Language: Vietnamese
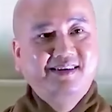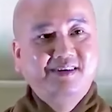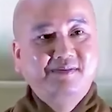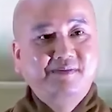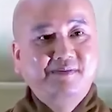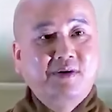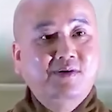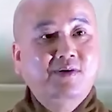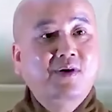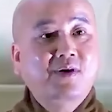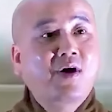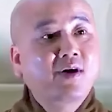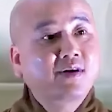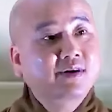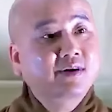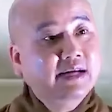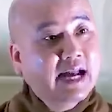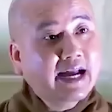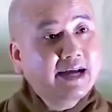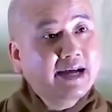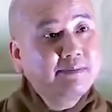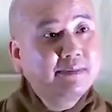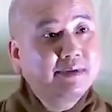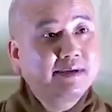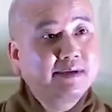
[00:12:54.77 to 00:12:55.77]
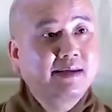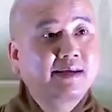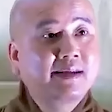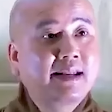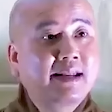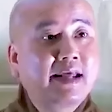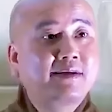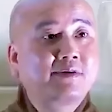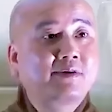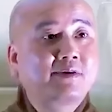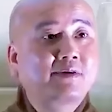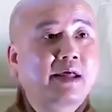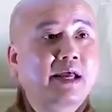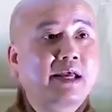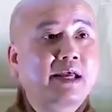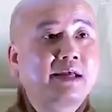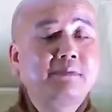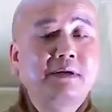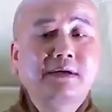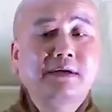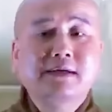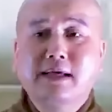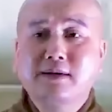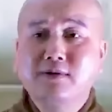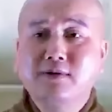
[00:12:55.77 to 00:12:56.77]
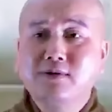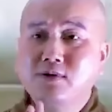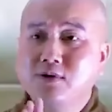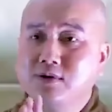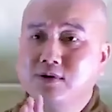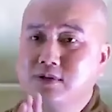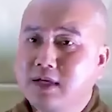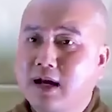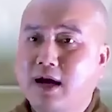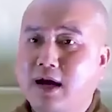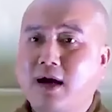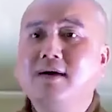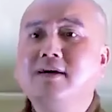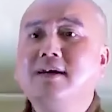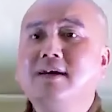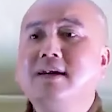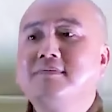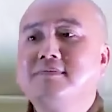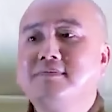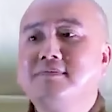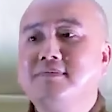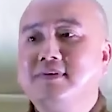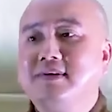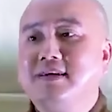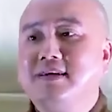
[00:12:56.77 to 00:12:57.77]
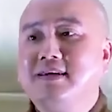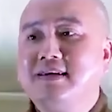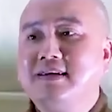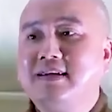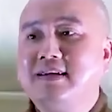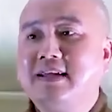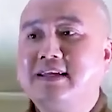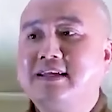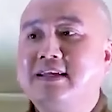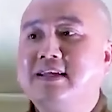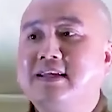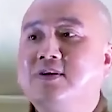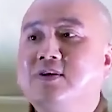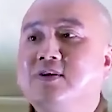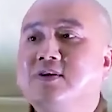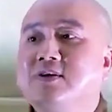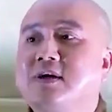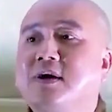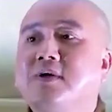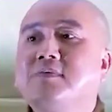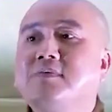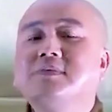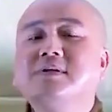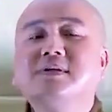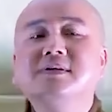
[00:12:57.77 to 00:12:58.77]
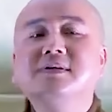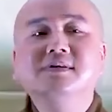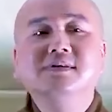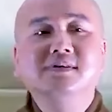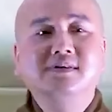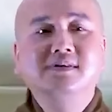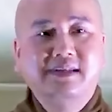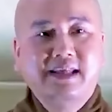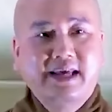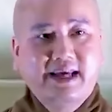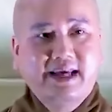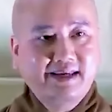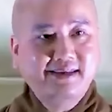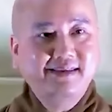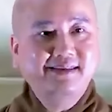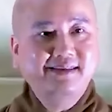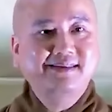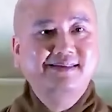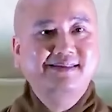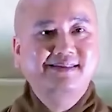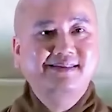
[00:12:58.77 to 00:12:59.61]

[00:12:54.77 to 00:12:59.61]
Mà con cái mình ở đây nó thấy mấy cảnh đó nó sợ lắm, là vì nó không thường thấy.